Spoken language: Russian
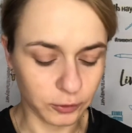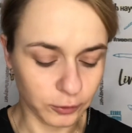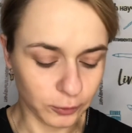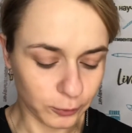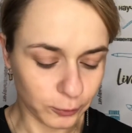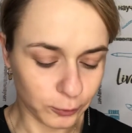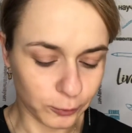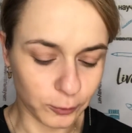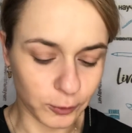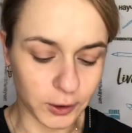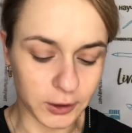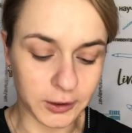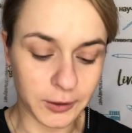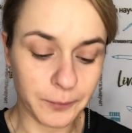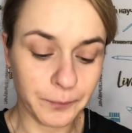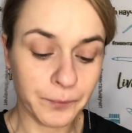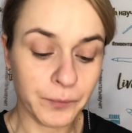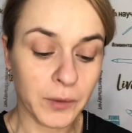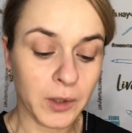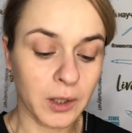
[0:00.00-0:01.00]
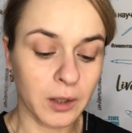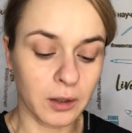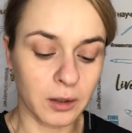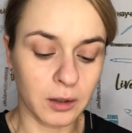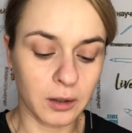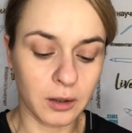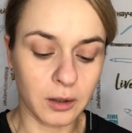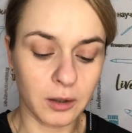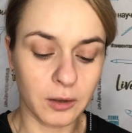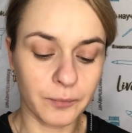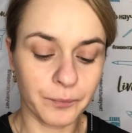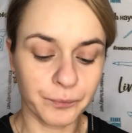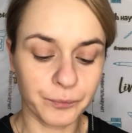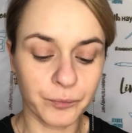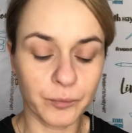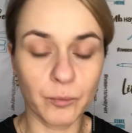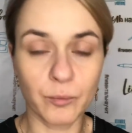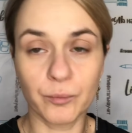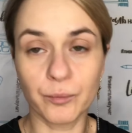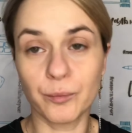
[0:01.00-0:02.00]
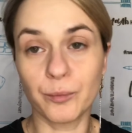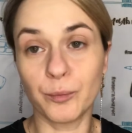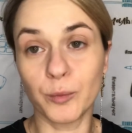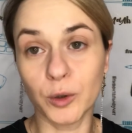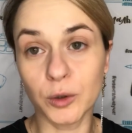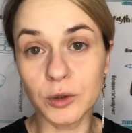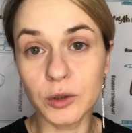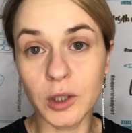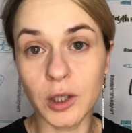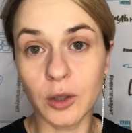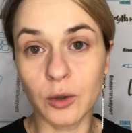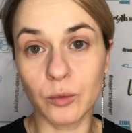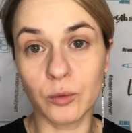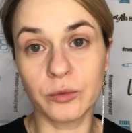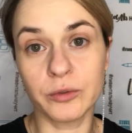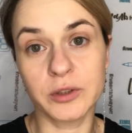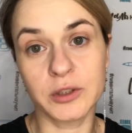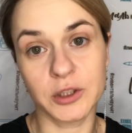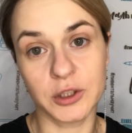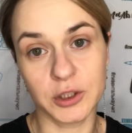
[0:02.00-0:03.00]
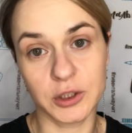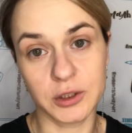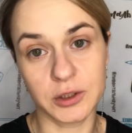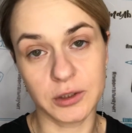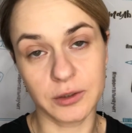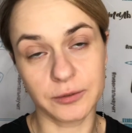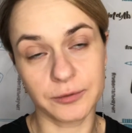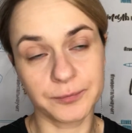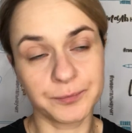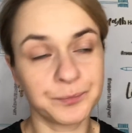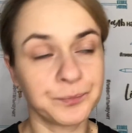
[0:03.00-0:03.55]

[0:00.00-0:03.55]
Вот. А, Модное у визажистов.